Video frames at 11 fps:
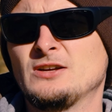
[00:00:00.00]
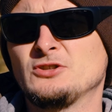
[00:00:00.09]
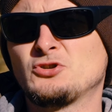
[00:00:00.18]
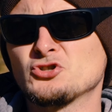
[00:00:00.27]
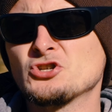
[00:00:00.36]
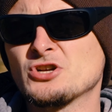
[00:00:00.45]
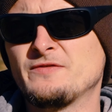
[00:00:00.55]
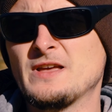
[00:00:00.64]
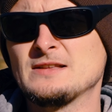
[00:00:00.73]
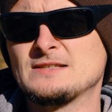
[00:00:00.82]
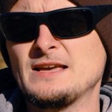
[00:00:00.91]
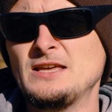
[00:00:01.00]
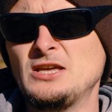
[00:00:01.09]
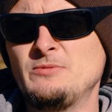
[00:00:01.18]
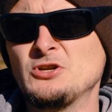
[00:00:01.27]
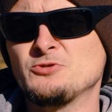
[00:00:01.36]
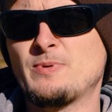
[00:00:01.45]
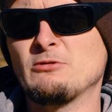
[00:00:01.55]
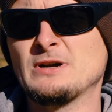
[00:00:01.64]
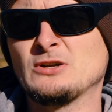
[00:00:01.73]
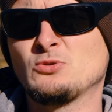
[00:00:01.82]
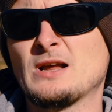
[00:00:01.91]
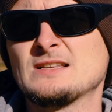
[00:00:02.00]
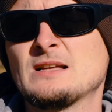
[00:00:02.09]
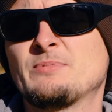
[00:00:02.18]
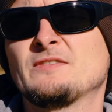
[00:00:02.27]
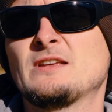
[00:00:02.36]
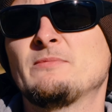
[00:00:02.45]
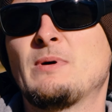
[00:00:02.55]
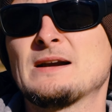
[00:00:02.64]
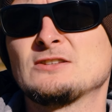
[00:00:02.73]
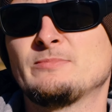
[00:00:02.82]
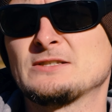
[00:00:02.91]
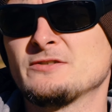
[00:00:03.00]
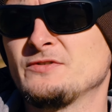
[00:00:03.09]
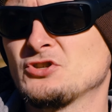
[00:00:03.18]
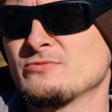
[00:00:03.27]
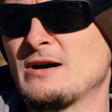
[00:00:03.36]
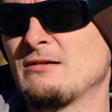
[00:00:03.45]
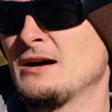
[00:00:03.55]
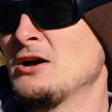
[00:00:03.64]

y, troszeczkę więcej i mieć pałkę, która jest naprawdę bardzo, bardzo wytrzymała.